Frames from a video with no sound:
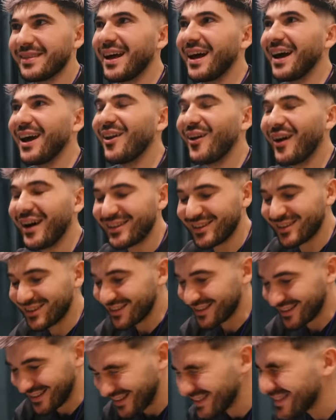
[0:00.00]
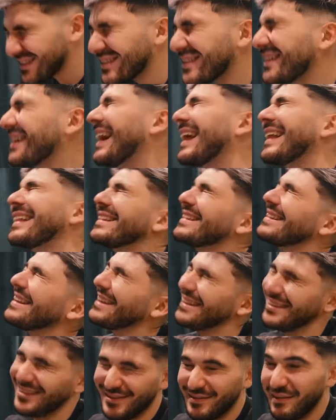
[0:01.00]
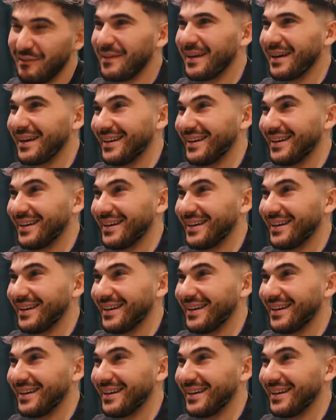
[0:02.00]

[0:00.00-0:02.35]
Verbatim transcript: Non alors attends, attends, attends, parce que la tête de ma mère,